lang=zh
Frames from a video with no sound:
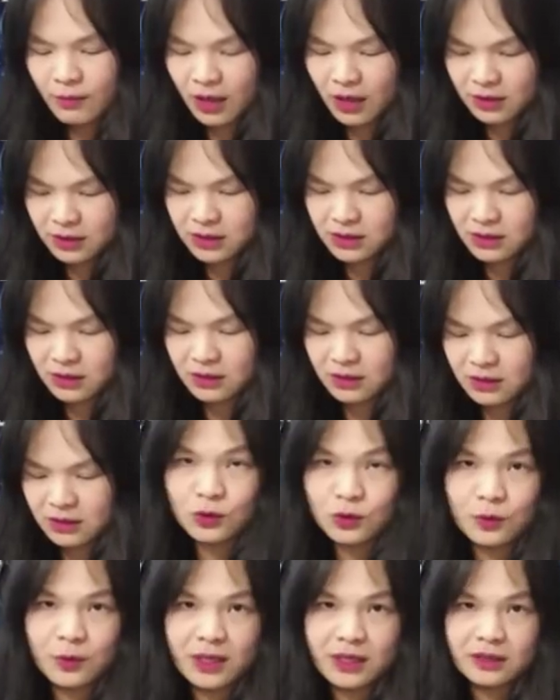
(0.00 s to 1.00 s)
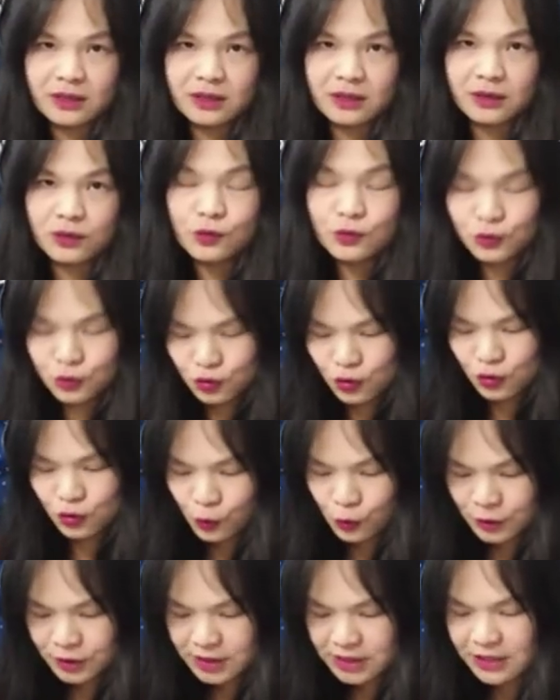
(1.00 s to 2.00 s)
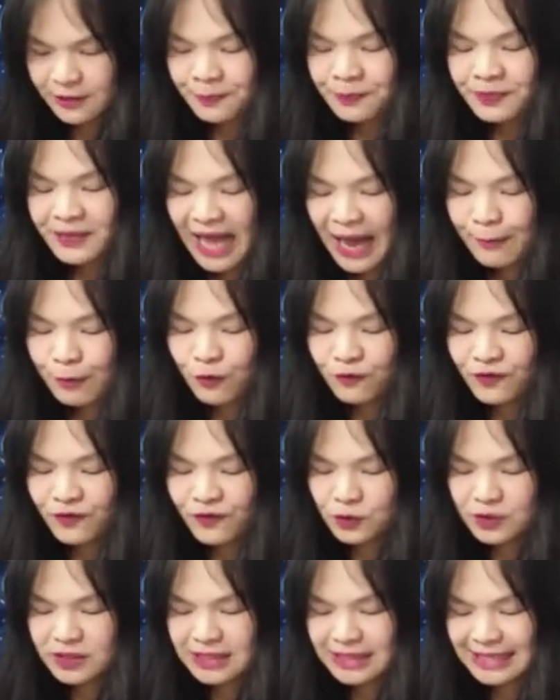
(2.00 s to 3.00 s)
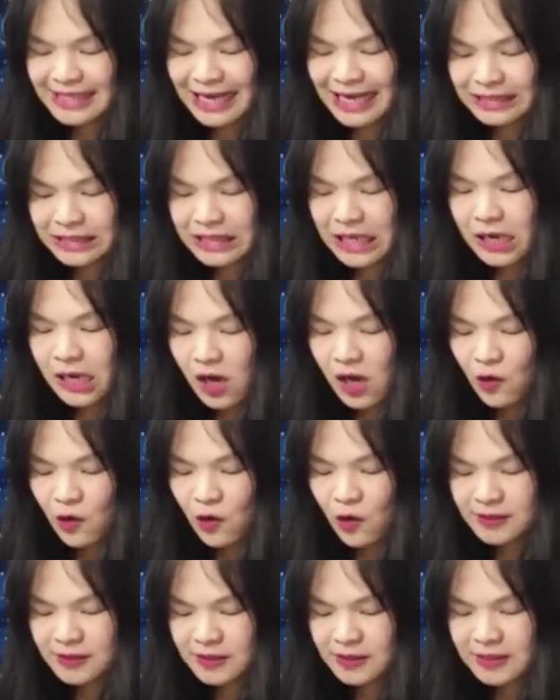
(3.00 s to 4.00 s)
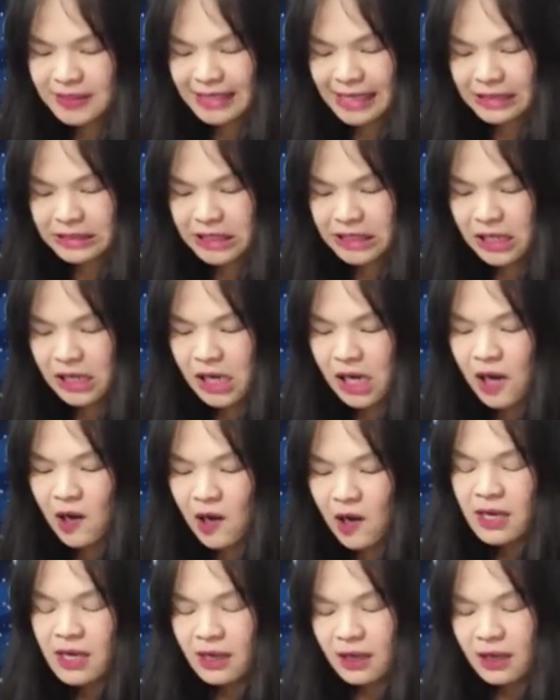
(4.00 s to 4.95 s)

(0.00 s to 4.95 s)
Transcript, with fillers: 呃，这个所谓的运作模式，大部分。都是假账号，免洗假账号。